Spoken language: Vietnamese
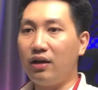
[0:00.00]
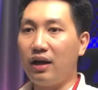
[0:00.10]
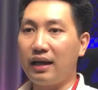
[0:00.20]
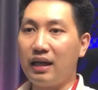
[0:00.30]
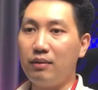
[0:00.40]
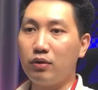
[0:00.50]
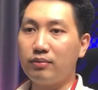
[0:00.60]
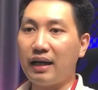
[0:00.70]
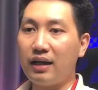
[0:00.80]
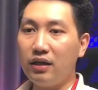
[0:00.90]
đó là khi mà chúng
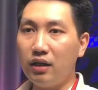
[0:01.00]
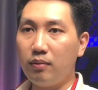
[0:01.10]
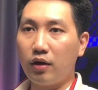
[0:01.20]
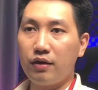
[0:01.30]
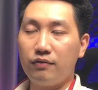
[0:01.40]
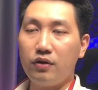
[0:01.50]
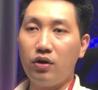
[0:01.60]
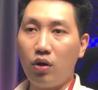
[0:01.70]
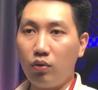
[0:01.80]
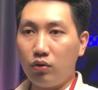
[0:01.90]
ta đưa một cái
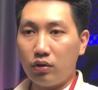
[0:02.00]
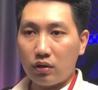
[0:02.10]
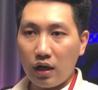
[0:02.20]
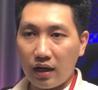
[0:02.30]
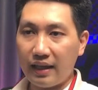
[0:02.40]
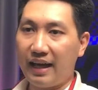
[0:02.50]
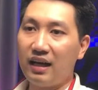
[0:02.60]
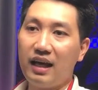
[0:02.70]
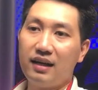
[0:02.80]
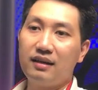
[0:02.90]
video đơn giản
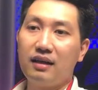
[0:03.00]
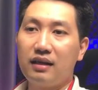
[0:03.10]
lên